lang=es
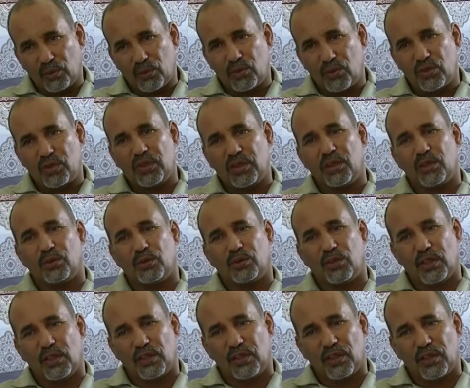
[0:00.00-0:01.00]
años sigue
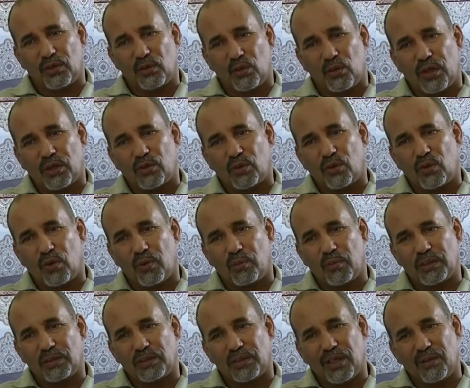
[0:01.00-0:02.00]
utilizando las
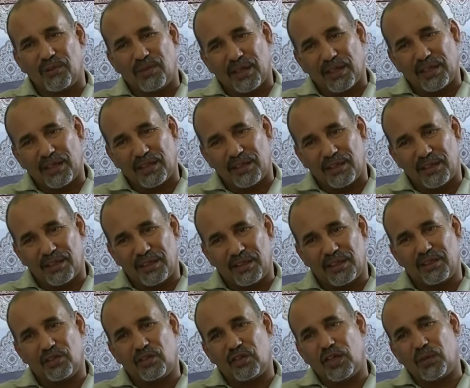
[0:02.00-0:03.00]
normas de emergencia
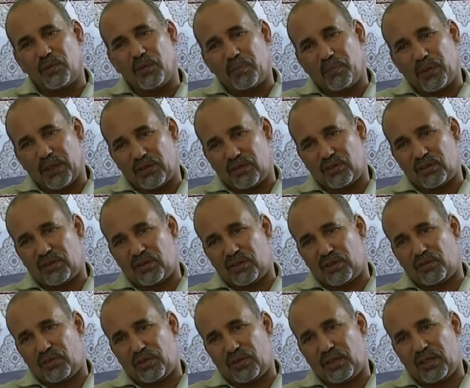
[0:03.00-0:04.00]
que sirve para
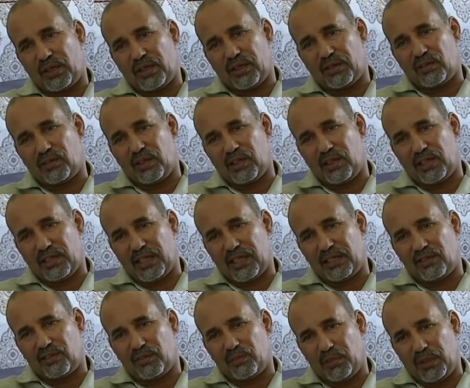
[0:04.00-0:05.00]
satisfacer las
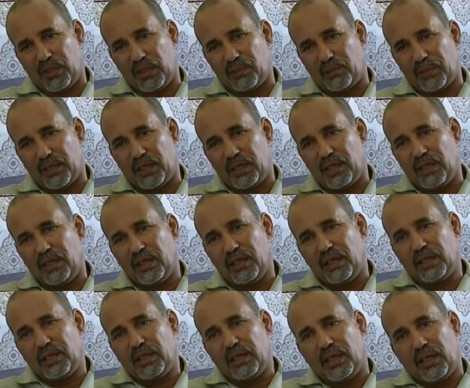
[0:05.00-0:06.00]
necesidades mínimas
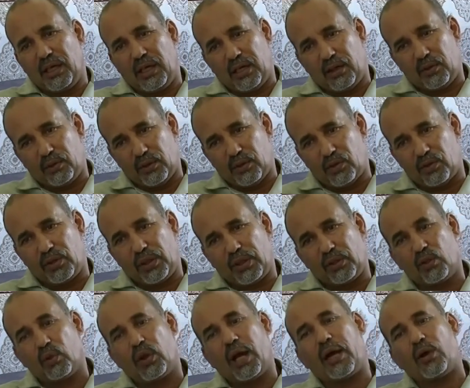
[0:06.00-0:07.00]
a una
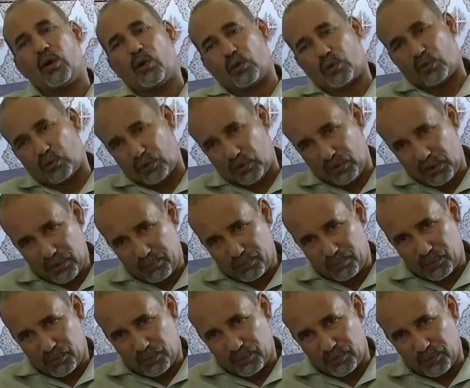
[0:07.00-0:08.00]
situación a corto
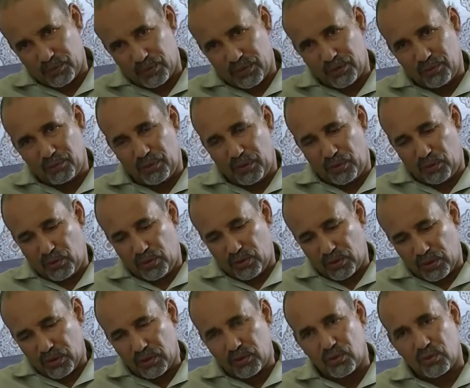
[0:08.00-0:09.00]
tiempo pero
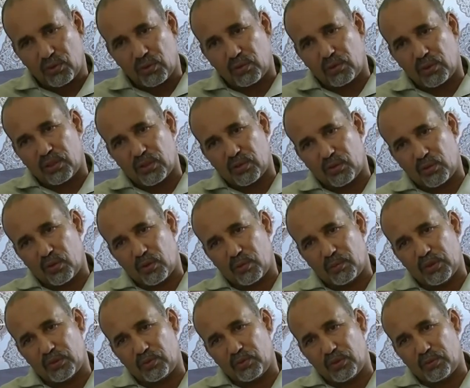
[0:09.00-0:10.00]
estas son las
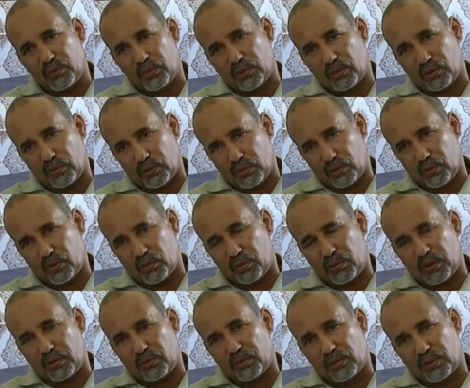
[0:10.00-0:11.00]
normas mismas
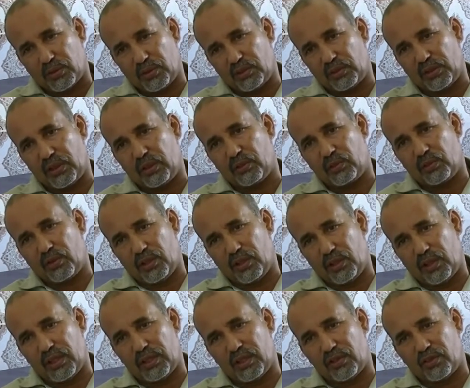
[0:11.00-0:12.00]
normas que están
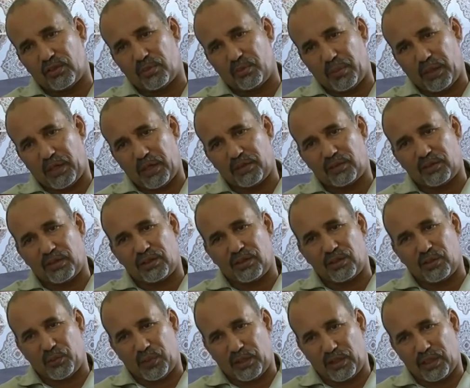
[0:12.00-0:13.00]
utilizadas para
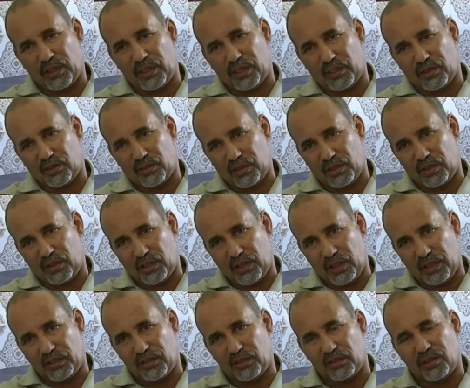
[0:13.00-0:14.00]
satisfacer las
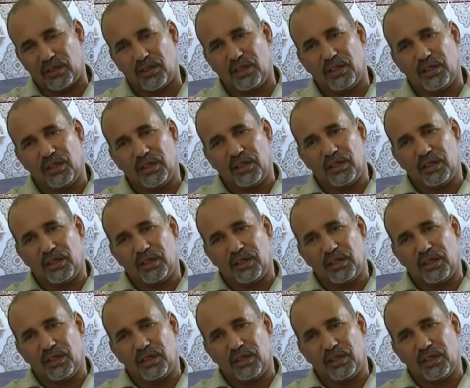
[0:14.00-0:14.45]
necesidades